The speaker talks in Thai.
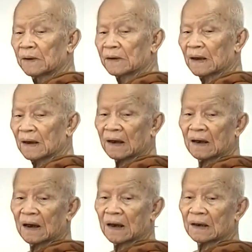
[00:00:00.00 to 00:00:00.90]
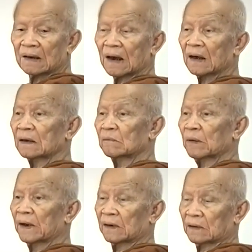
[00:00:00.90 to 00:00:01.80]
มีแต่ล้านล้านล้านล้านขึ้น
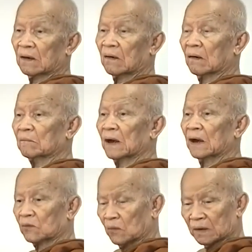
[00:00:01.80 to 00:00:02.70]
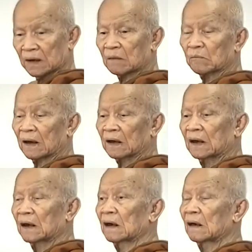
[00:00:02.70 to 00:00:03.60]
ไปตลอดมาจนกระทั่งบัด
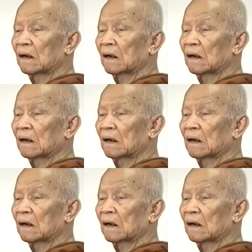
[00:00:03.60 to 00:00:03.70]
นี้